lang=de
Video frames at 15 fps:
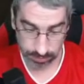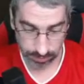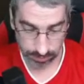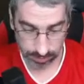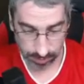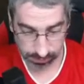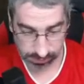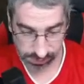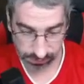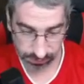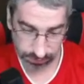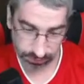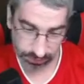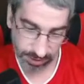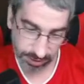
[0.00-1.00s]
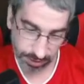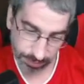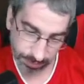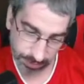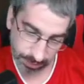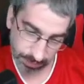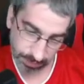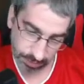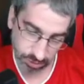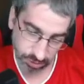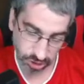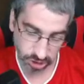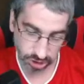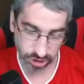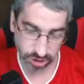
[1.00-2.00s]
Dann haben wir von Werder Bremen
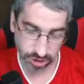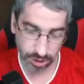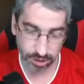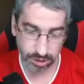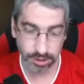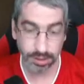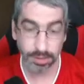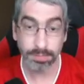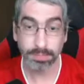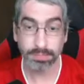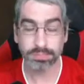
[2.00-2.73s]
Shahin.